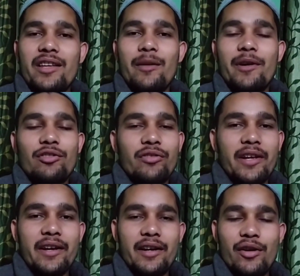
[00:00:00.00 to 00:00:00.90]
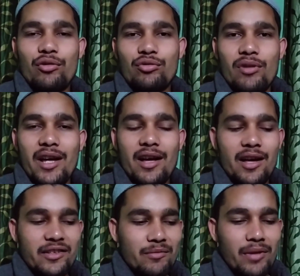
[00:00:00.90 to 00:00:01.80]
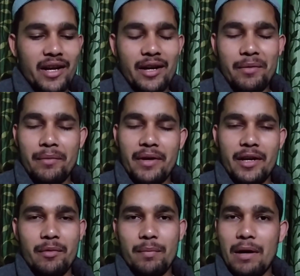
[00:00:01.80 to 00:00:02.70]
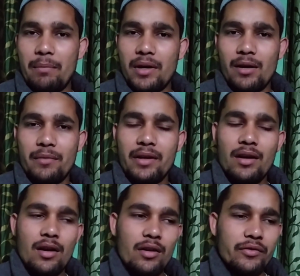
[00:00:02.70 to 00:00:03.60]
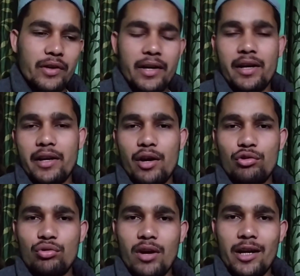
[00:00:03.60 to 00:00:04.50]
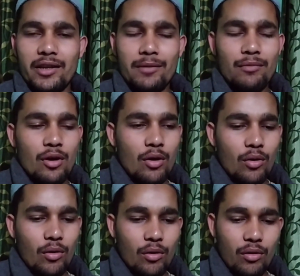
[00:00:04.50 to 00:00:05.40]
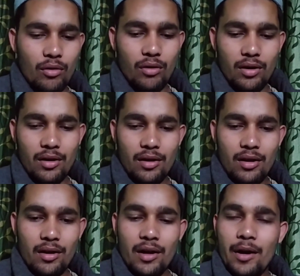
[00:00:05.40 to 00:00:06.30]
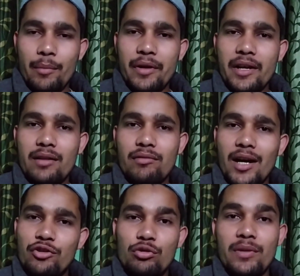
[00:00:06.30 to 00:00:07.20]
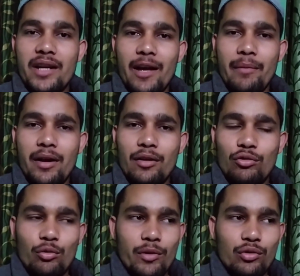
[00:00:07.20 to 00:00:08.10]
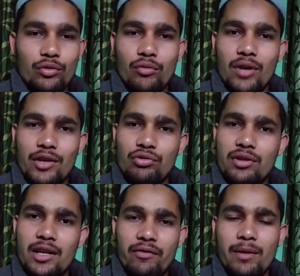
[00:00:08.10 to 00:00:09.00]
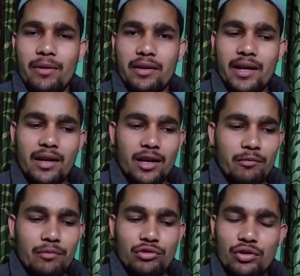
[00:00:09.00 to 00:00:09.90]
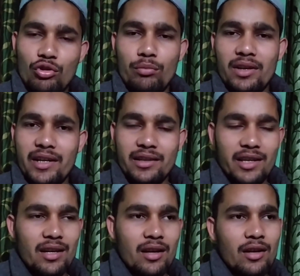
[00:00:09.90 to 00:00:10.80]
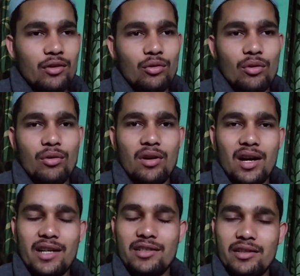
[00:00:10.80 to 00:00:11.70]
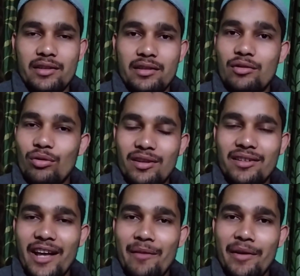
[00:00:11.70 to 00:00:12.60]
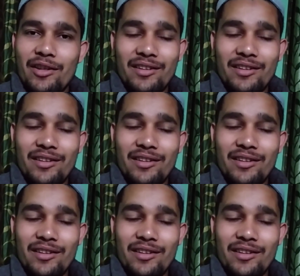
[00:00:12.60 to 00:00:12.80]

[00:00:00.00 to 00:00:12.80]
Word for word: हमारा तो शहरी करके हो चुका है अजीम भाई का भी मेरा भी पापा का भी शहरी करके हो चुका है एकदम और अभी ना तहजद में टाइम है तो मैं सोच रहा हूँ ताजुद की नफलें पढ़ते हैं कल भी मुझे दो मिल गई थी तो आज थोड़ा सा टाइम है